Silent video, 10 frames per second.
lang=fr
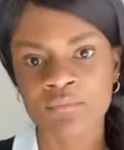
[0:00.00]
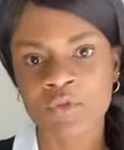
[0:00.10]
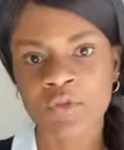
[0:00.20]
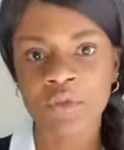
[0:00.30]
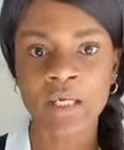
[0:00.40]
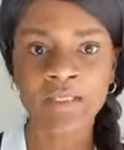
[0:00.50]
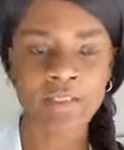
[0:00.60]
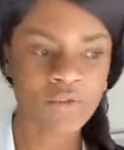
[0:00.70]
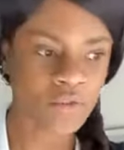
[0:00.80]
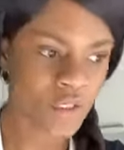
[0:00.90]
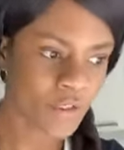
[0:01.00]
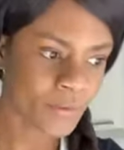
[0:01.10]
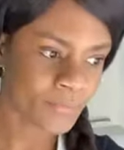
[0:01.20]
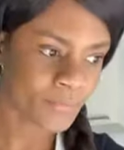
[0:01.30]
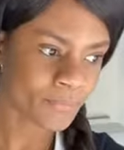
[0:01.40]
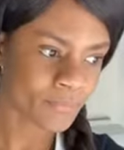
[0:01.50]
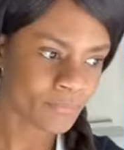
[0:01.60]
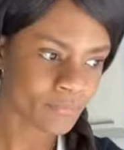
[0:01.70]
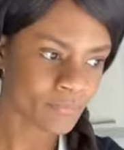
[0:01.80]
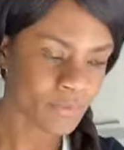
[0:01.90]
Son agresseur
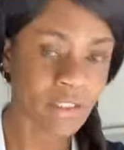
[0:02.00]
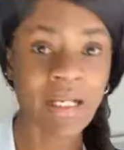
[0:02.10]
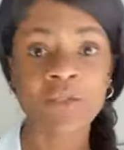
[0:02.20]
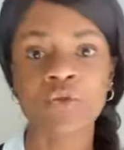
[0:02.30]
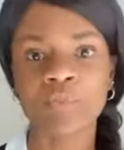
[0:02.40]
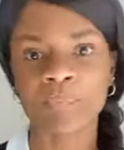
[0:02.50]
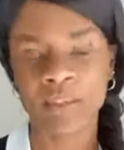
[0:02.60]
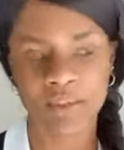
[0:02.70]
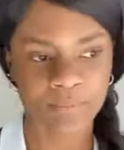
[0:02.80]
l'a dopée,